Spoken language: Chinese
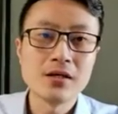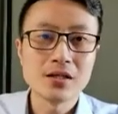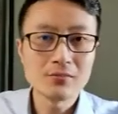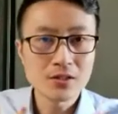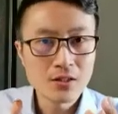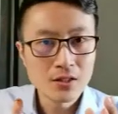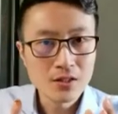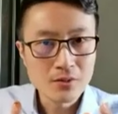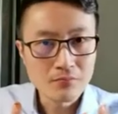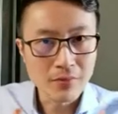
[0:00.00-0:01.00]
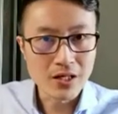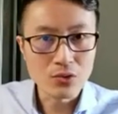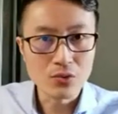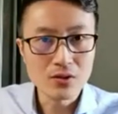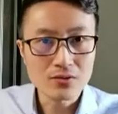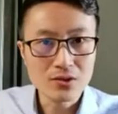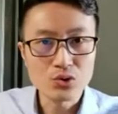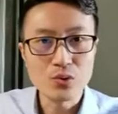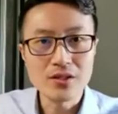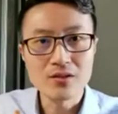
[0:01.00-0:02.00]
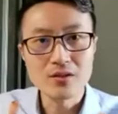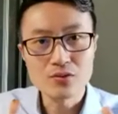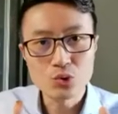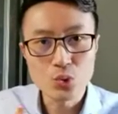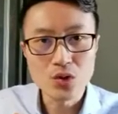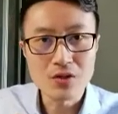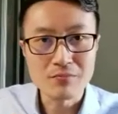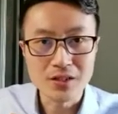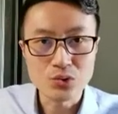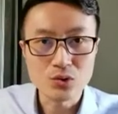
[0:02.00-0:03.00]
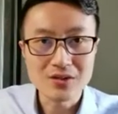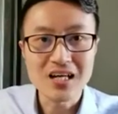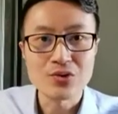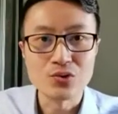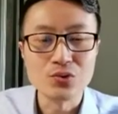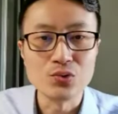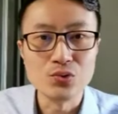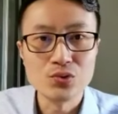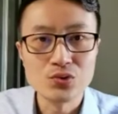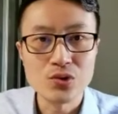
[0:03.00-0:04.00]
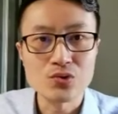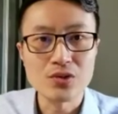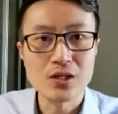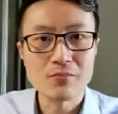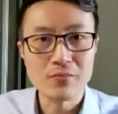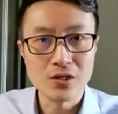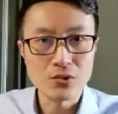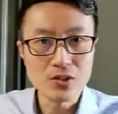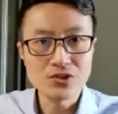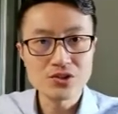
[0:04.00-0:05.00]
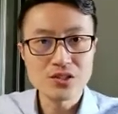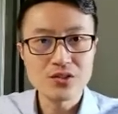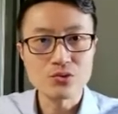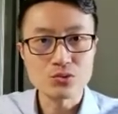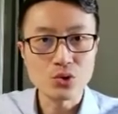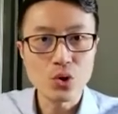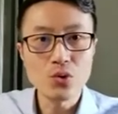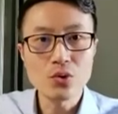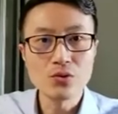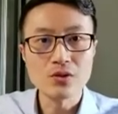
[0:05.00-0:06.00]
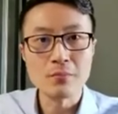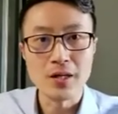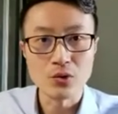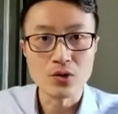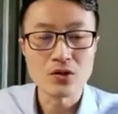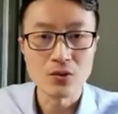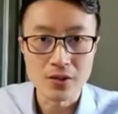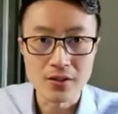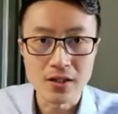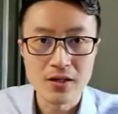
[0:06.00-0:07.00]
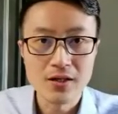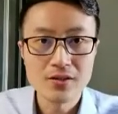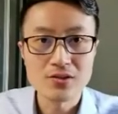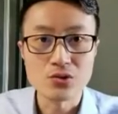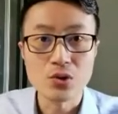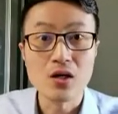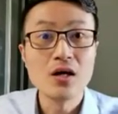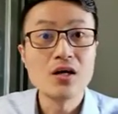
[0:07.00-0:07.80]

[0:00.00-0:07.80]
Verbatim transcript: 那么美国它作为一个多个民族的大熔炉，所以说呢，美国人之间一种通用的美国口音呢，叫做。